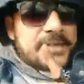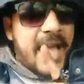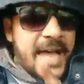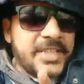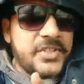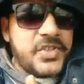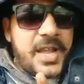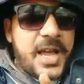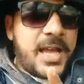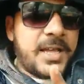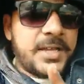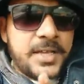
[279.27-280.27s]
बता
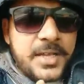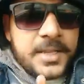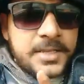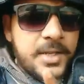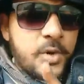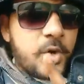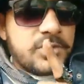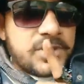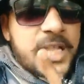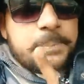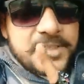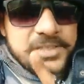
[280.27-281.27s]
दीजिएगा
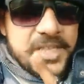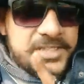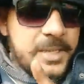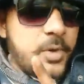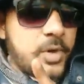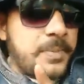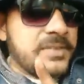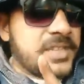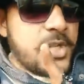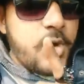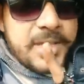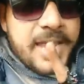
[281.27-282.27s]
उत्तर प्रदेश के
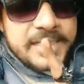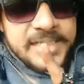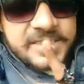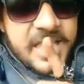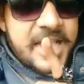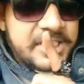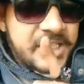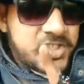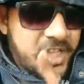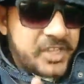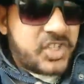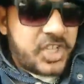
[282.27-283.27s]
मुख्यमंत्री योगी आदित्यनाथ के
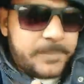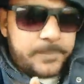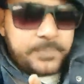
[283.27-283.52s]
शिष्य